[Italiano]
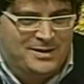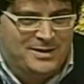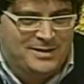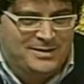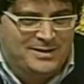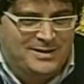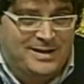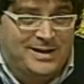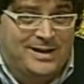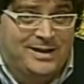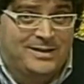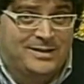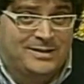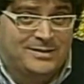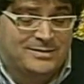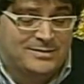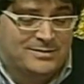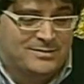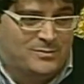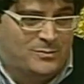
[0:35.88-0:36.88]
e radicali,
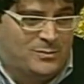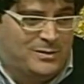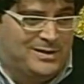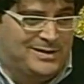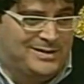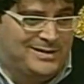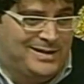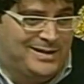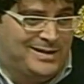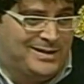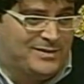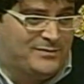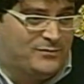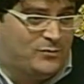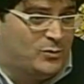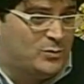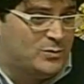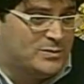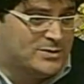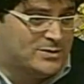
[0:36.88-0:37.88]
quelli della
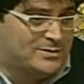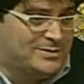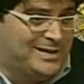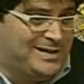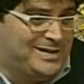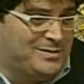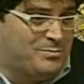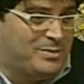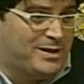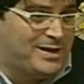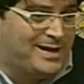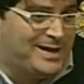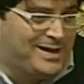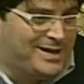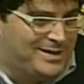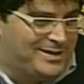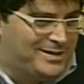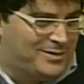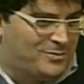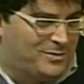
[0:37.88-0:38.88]
rivoluzione
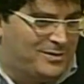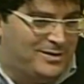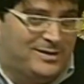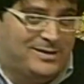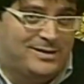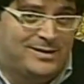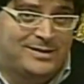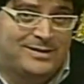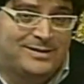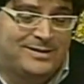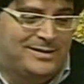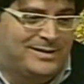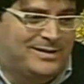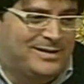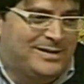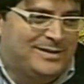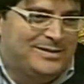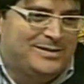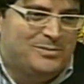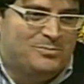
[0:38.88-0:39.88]
liberale, quella
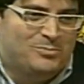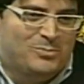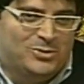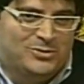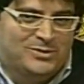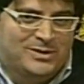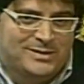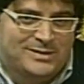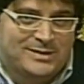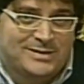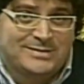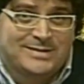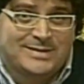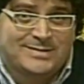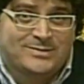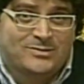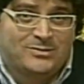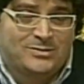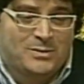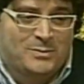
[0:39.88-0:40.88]
di
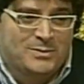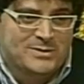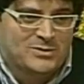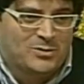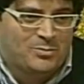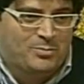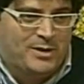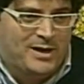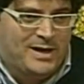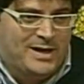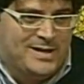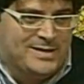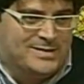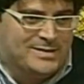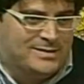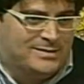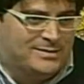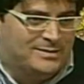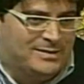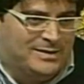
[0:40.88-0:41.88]
modernizzazione di questo
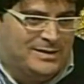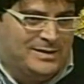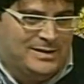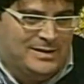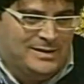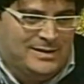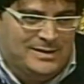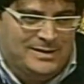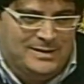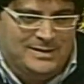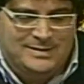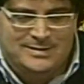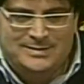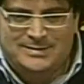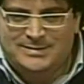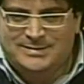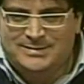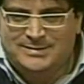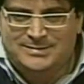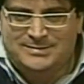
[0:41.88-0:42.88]
paese,
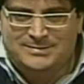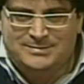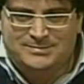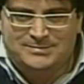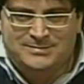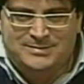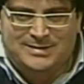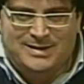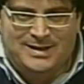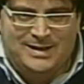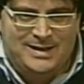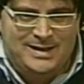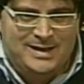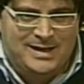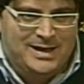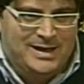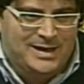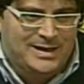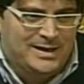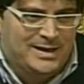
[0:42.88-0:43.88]
eh,
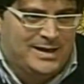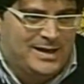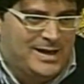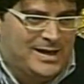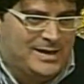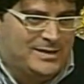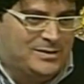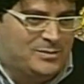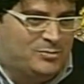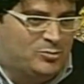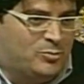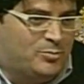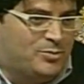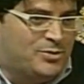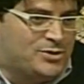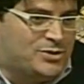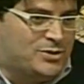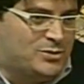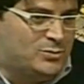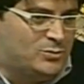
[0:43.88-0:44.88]
tagliare enti
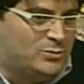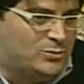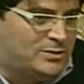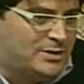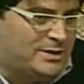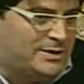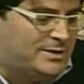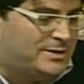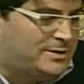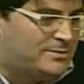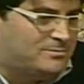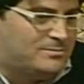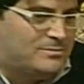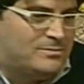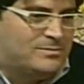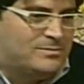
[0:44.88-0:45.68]
pubblici inutili.